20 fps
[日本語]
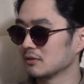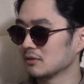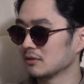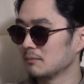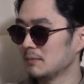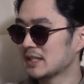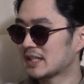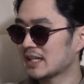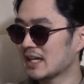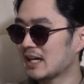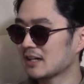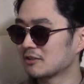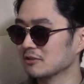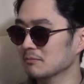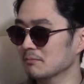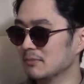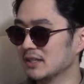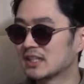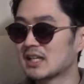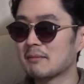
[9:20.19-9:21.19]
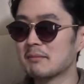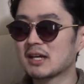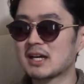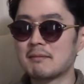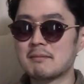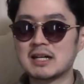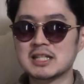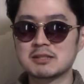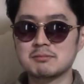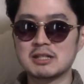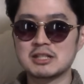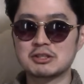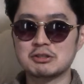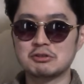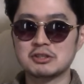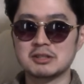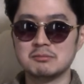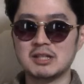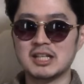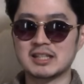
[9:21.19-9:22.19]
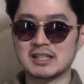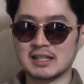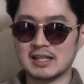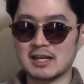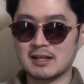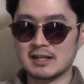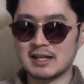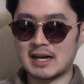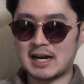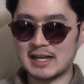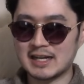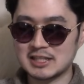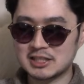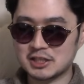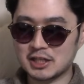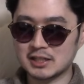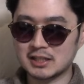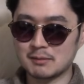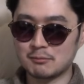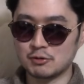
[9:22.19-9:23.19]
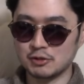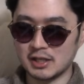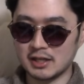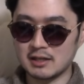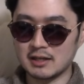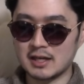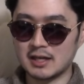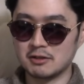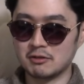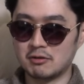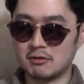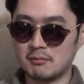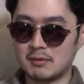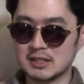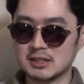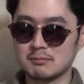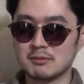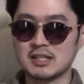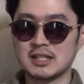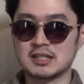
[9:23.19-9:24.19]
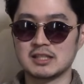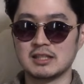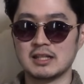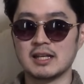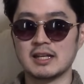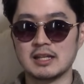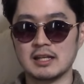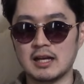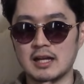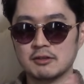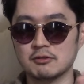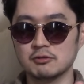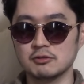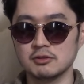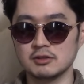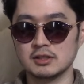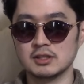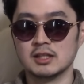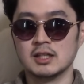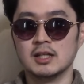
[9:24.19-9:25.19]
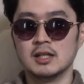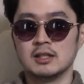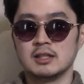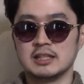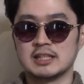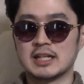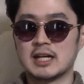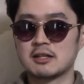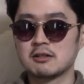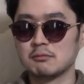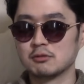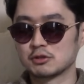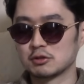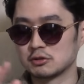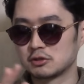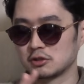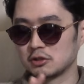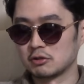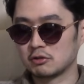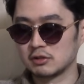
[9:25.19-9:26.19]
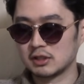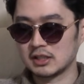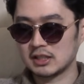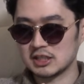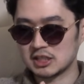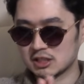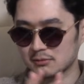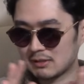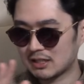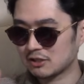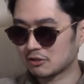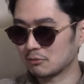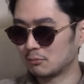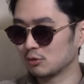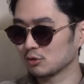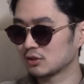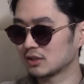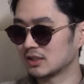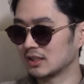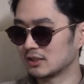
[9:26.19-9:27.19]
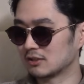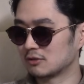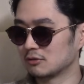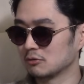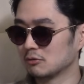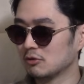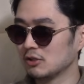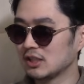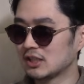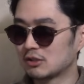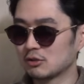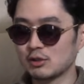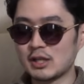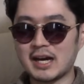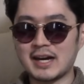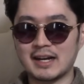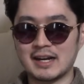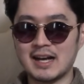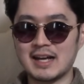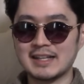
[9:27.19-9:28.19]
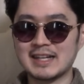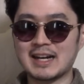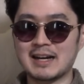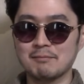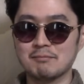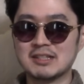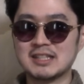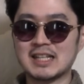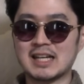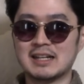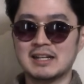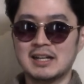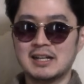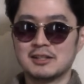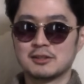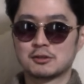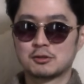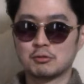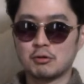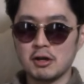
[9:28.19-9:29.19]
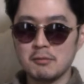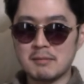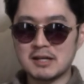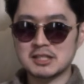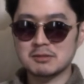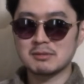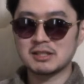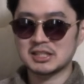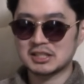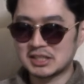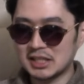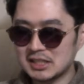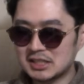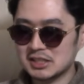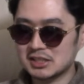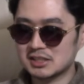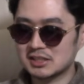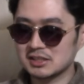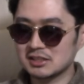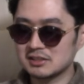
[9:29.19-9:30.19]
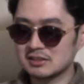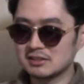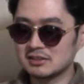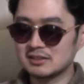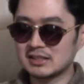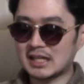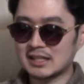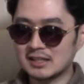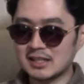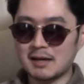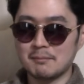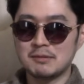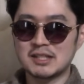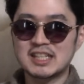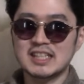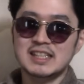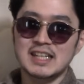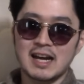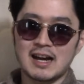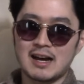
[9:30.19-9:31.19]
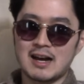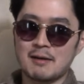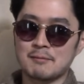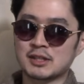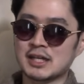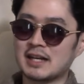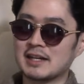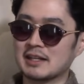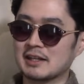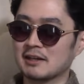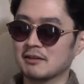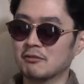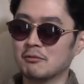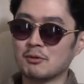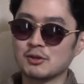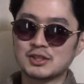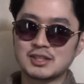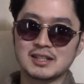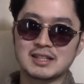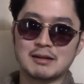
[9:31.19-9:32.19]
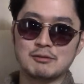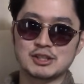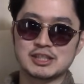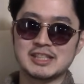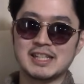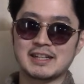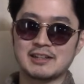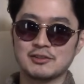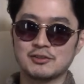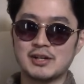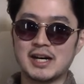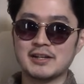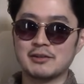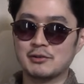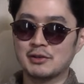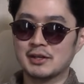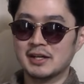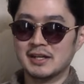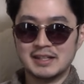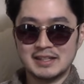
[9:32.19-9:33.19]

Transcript: ミキヤ君見た目が真面目そうに見えてね、話し方もねあの真面目だしね、あの医学部卒業でね医師免許持っててすごい人だから、なんかみんなすごい真面目で誠実なんだミキティアみたいに思ってるかもしれないけど、あの